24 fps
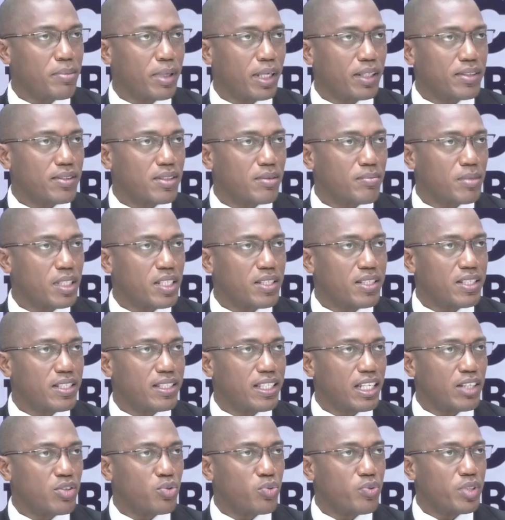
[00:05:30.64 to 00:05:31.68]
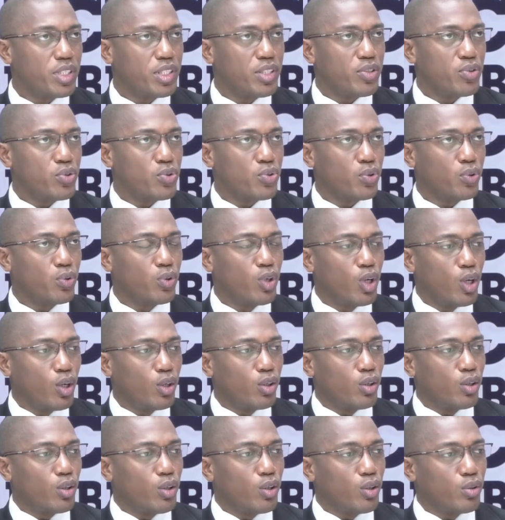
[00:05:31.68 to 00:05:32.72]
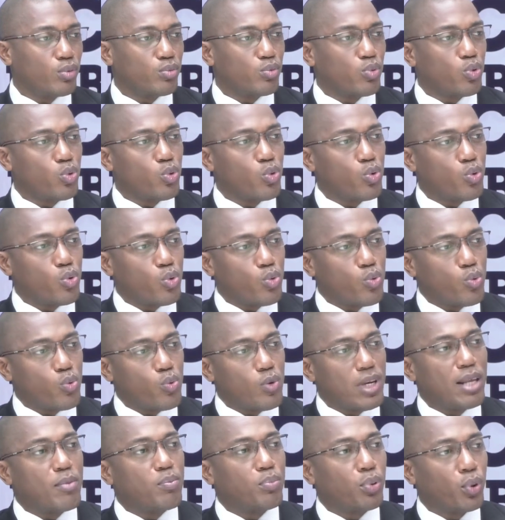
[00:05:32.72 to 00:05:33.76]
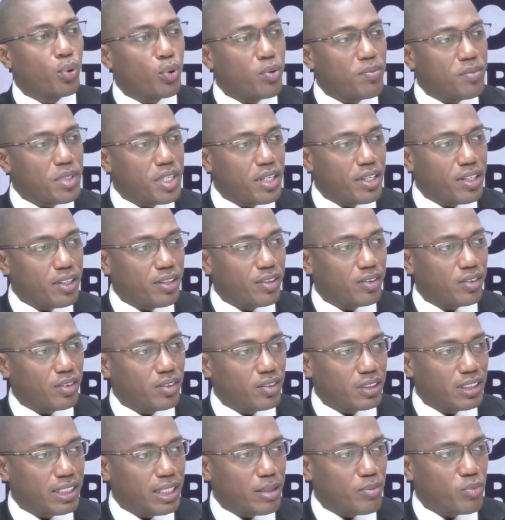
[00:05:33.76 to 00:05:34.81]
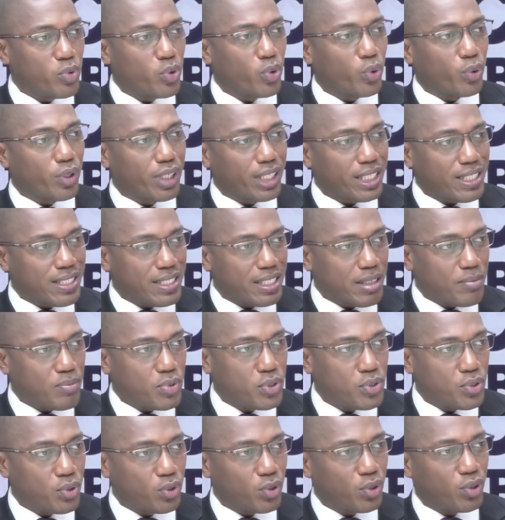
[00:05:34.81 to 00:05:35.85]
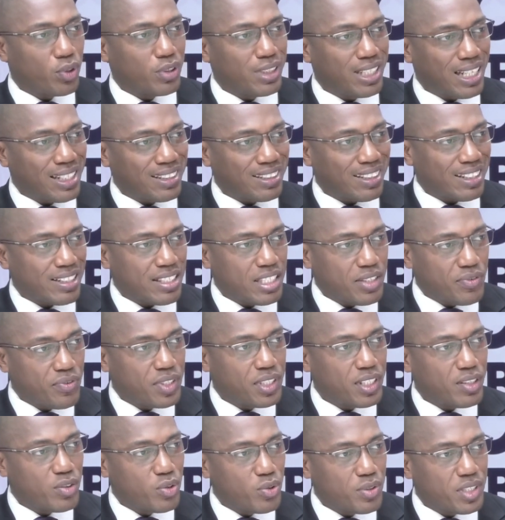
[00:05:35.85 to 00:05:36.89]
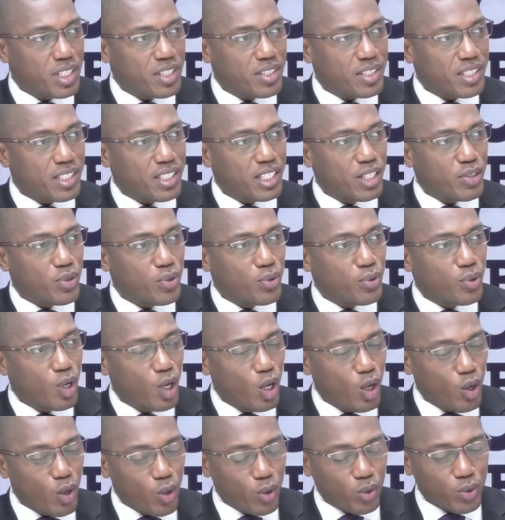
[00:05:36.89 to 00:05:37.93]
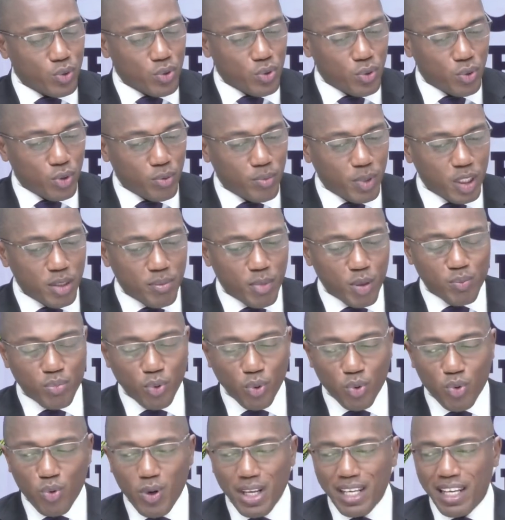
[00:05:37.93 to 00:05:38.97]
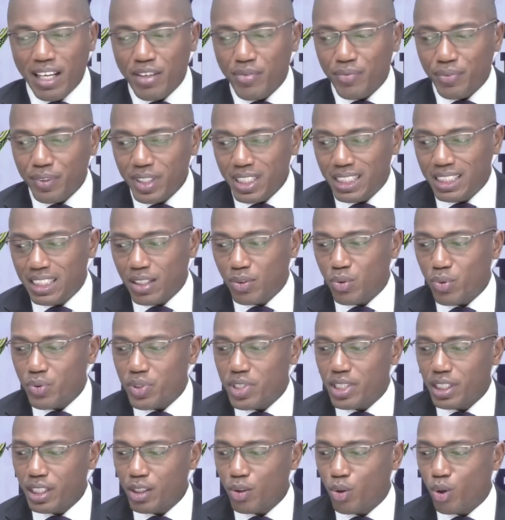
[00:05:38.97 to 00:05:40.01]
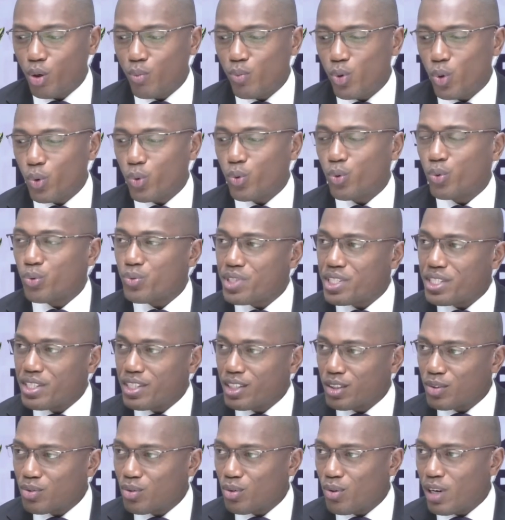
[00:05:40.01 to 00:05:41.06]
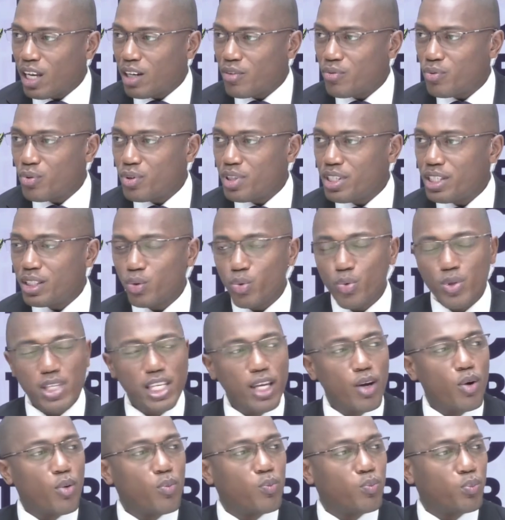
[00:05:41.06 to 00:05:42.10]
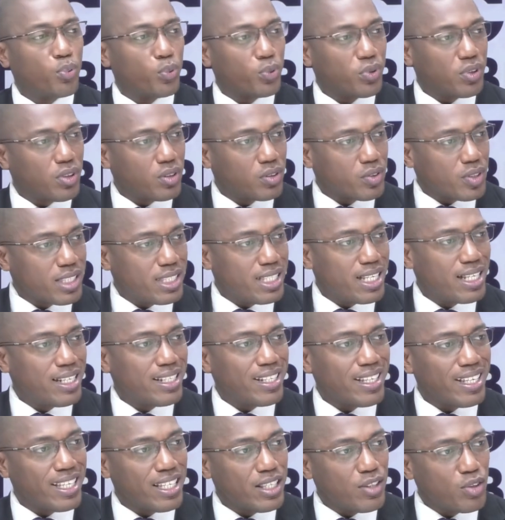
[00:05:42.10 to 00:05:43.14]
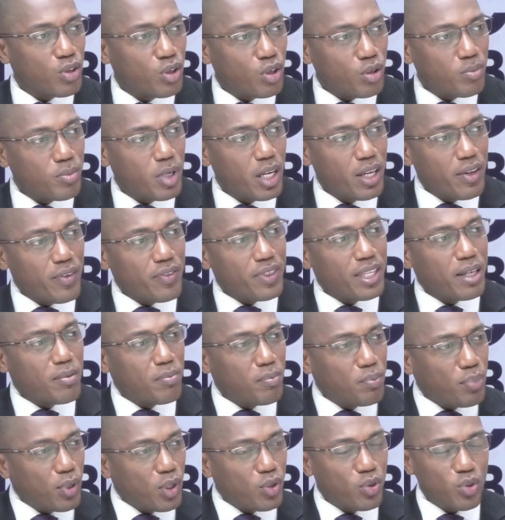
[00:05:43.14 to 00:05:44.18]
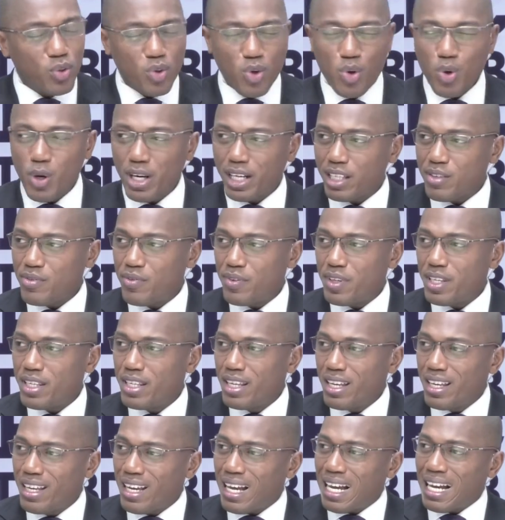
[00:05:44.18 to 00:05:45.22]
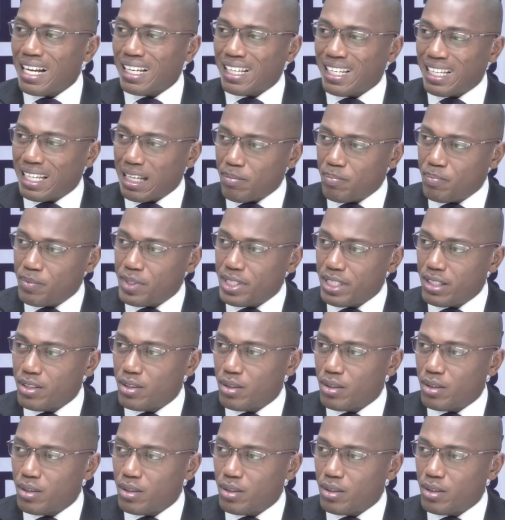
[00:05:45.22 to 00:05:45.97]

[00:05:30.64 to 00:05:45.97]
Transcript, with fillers: par exemple des États-Unis qui sont euh, les premiers en termes de réception, euh, d'attractivité de ces IDE, on se demande mais pourquoi l'Afrique qui est considérée comme le continent de l'avenir où il y a un potentiel énorme n'est pas encore arrivée à capter